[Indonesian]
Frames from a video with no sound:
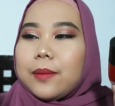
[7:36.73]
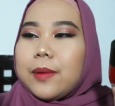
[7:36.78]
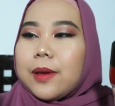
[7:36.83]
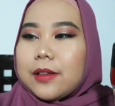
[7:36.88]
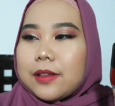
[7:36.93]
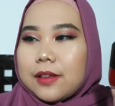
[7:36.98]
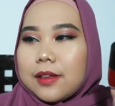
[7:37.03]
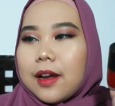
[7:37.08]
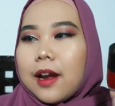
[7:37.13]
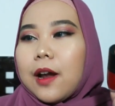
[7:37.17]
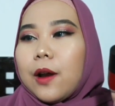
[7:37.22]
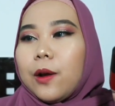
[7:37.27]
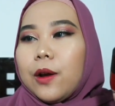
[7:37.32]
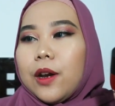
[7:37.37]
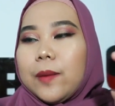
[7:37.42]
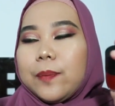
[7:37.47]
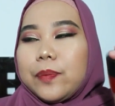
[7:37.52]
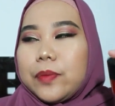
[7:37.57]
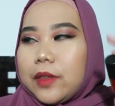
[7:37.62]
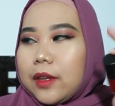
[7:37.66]
biasanya kalau
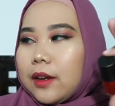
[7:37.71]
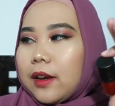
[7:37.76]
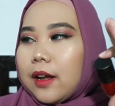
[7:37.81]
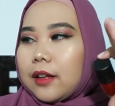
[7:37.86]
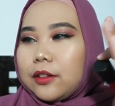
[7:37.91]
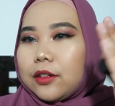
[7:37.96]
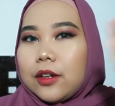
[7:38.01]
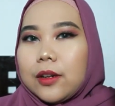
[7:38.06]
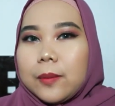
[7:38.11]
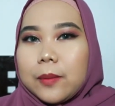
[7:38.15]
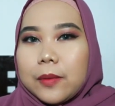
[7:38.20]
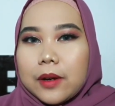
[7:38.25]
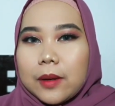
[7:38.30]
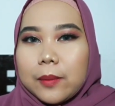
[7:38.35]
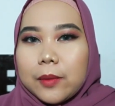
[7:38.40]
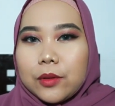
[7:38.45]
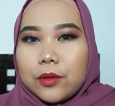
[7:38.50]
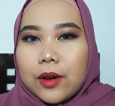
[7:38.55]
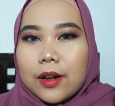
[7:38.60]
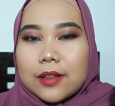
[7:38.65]
lip tint atau lip
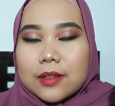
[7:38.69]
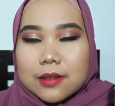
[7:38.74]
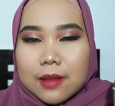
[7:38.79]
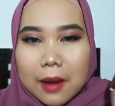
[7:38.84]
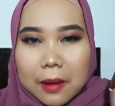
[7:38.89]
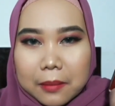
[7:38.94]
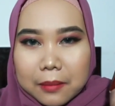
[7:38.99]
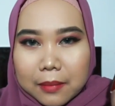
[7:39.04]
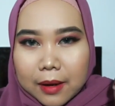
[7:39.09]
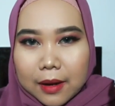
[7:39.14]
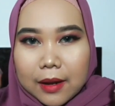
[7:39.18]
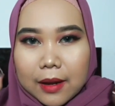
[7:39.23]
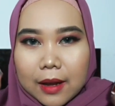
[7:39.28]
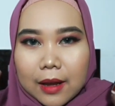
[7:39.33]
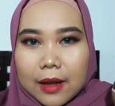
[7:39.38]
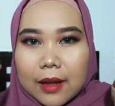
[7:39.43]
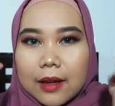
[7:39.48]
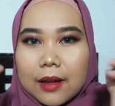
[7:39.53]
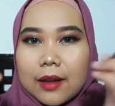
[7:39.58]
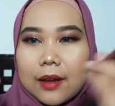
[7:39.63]
cream itu kan sama
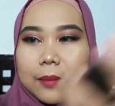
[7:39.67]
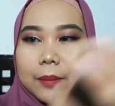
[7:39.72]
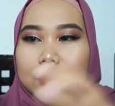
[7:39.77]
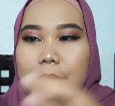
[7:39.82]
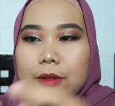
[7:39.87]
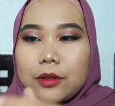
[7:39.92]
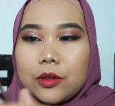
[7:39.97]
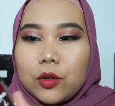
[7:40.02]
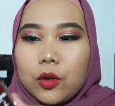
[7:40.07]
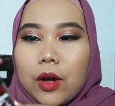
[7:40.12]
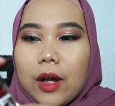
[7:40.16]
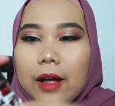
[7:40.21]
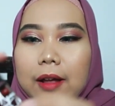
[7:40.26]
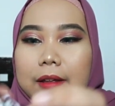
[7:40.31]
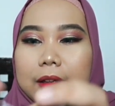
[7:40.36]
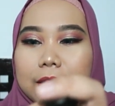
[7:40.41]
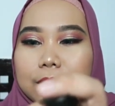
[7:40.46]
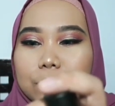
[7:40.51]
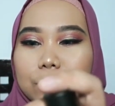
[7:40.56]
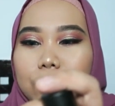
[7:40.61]
ya
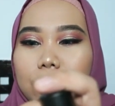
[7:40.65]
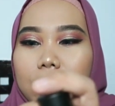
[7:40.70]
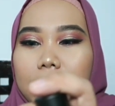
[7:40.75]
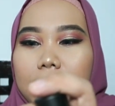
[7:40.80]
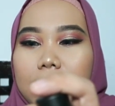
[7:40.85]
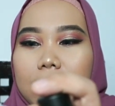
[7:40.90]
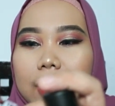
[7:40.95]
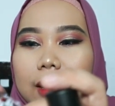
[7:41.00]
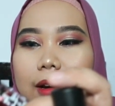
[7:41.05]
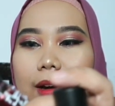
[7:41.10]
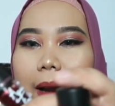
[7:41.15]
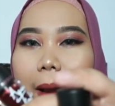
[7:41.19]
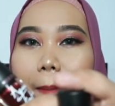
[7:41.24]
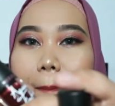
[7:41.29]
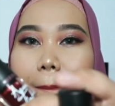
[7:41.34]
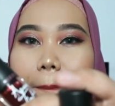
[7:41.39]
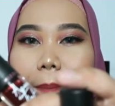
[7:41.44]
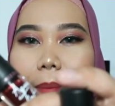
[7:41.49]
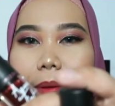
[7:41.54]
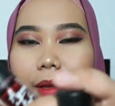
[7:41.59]
bentukannya tuh kayak
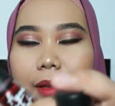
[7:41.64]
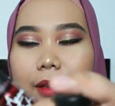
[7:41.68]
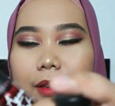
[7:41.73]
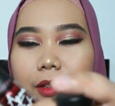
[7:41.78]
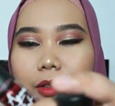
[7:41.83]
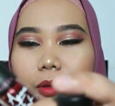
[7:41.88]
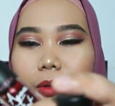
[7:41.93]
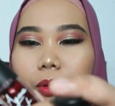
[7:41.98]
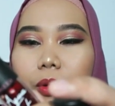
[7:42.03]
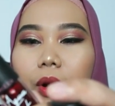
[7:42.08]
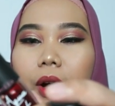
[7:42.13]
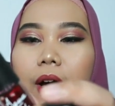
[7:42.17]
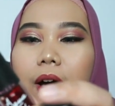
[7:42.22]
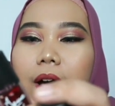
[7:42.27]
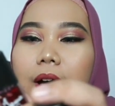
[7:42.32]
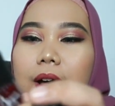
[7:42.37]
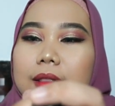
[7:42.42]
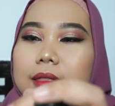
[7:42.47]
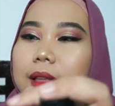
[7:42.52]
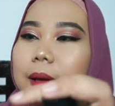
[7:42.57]
ramping gitu
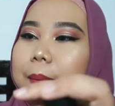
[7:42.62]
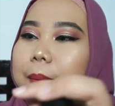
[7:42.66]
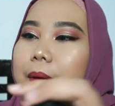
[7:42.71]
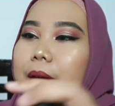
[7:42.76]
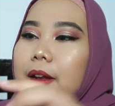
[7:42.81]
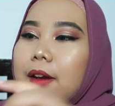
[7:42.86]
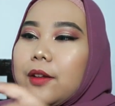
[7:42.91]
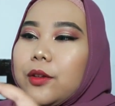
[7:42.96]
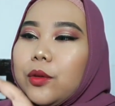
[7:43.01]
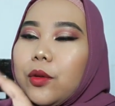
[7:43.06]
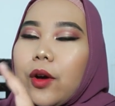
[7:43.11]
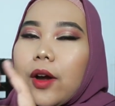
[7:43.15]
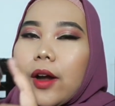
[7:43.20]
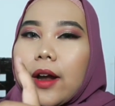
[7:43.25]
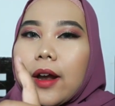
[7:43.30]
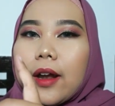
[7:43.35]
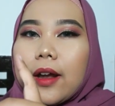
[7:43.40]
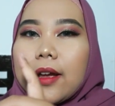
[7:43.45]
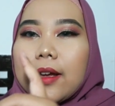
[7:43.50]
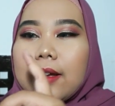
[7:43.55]
tapi ini tuh
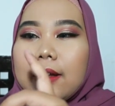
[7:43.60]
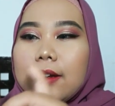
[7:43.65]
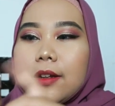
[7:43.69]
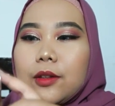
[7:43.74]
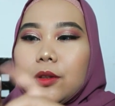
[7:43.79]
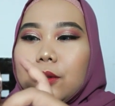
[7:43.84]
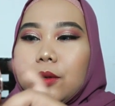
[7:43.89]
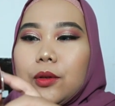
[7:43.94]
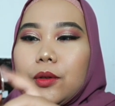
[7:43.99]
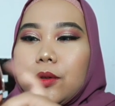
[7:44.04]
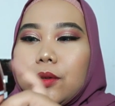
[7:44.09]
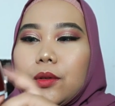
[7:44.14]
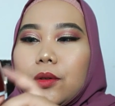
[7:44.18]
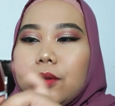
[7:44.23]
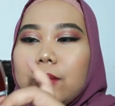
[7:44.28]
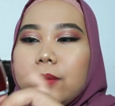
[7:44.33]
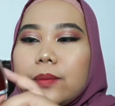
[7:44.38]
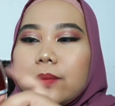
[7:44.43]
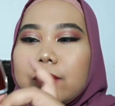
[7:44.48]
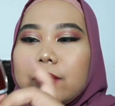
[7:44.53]
kayak ini tuh
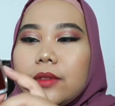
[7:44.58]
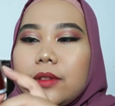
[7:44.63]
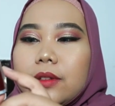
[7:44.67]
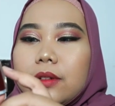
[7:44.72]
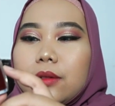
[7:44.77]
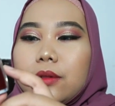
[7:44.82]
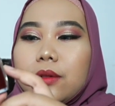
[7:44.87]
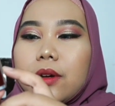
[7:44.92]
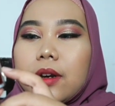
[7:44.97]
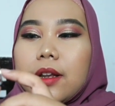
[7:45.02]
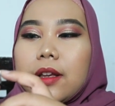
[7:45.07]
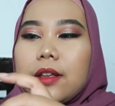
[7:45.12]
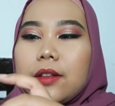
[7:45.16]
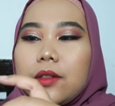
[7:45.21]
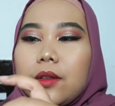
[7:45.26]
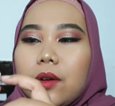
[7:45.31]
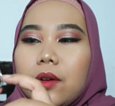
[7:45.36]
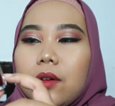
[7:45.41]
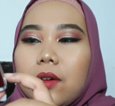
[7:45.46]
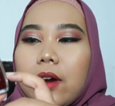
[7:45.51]
unik
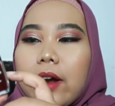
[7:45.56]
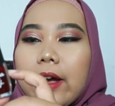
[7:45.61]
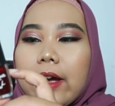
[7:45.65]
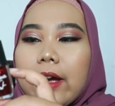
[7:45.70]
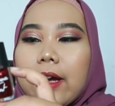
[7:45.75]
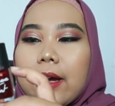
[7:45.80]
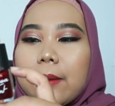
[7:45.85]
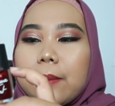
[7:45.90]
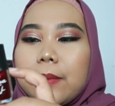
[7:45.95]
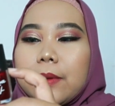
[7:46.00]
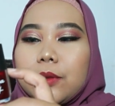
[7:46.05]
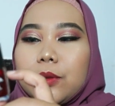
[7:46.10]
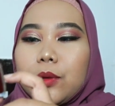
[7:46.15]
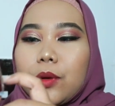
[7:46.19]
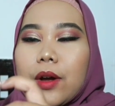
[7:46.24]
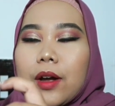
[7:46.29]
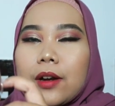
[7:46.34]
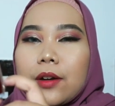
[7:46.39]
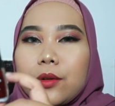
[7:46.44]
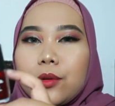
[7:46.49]
gitu loh kayak
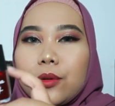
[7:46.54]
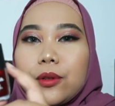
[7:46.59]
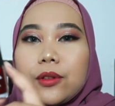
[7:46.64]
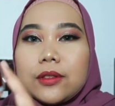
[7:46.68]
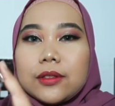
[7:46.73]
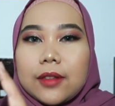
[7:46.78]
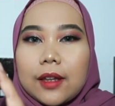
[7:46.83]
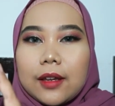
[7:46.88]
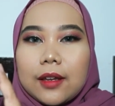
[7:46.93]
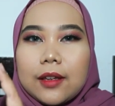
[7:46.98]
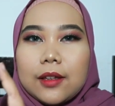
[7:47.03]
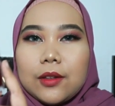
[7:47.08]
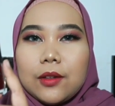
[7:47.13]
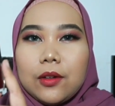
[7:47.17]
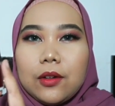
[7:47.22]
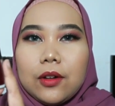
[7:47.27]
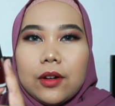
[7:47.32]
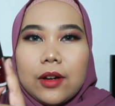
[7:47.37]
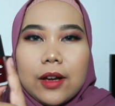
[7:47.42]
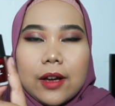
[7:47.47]
bentukan kutek
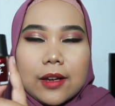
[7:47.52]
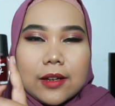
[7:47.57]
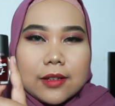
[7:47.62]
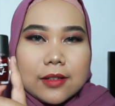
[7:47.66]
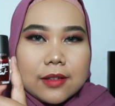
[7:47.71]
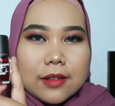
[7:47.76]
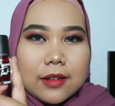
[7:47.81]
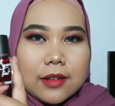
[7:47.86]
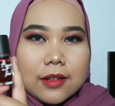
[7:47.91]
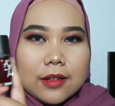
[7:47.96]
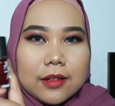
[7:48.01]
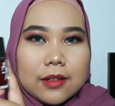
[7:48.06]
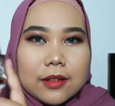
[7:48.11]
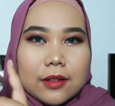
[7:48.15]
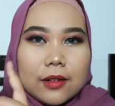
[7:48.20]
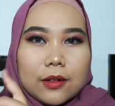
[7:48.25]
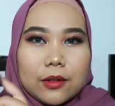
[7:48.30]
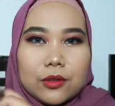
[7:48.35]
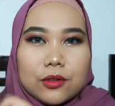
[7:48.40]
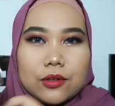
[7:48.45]
gitu loh guys
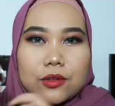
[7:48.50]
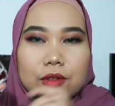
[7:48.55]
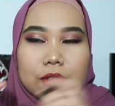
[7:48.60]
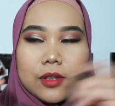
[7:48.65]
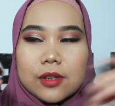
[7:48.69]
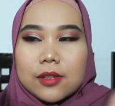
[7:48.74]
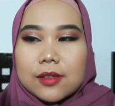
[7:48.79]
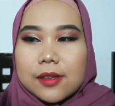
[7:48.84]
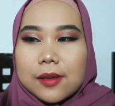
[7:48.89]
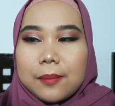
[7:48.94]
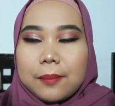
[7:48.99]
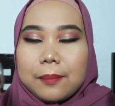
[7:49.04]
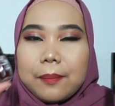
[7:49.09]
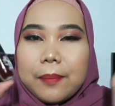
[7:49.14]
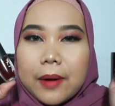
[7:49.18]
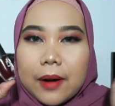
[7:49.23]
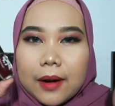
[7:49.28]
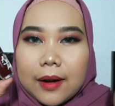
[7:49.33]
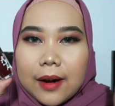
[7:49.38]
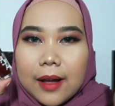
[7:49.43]
jadi lucu sih
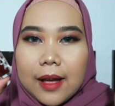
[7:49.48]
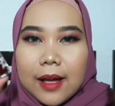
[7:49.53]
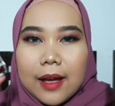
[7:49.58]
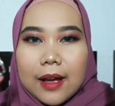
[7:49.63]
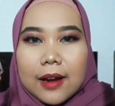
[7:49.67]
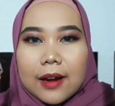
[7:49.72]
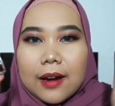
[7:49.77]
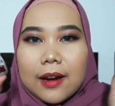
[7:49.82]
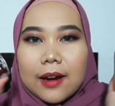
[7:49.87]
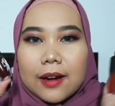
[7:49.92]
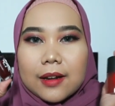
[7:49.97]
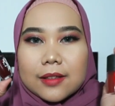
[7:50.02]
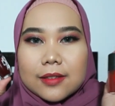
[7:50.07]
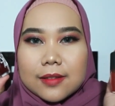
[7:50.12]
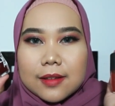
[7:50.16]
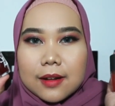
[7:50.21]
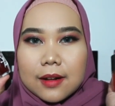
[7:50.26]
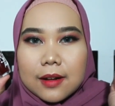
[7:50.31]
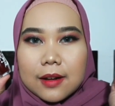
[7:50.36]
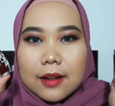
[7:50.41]
simple dan
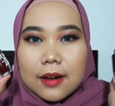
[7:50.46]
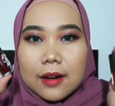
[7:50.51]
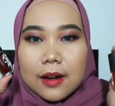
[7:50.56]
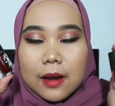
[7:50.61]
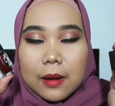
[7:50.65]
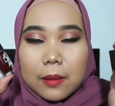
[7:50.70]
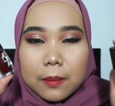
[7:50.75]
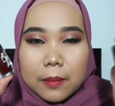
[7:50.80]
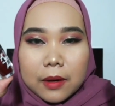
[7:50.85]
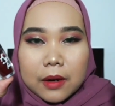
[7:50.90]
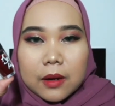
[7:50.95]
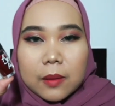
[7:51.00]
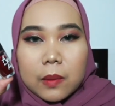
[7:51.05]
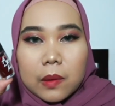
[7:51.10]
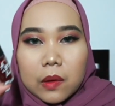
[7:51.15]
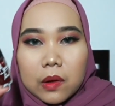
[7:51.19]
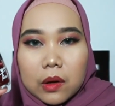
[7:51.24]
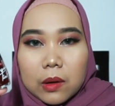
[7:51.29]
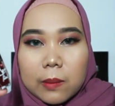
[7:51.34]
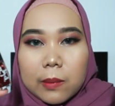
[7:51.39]
kecil dan gampang
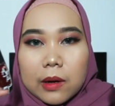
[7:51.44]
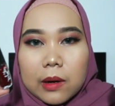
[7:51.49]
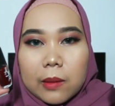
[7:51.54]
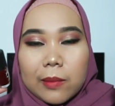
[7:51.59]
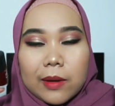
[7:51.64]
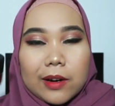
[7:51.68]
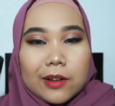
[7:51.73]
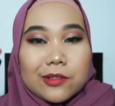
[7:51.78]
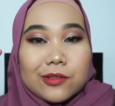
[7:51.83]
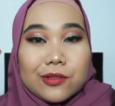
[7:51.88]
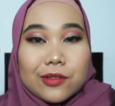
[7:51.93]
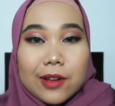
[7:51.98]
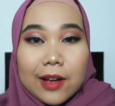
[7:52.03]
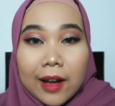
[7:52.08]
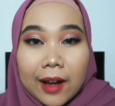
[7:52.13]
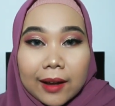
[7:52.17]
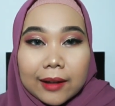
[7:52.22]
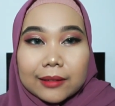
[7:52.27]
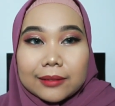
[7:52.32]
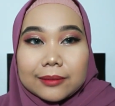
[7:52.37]
dibawa kemana-mana
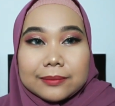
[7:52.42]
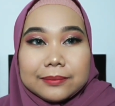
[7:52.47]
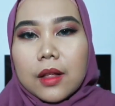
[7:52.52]
juga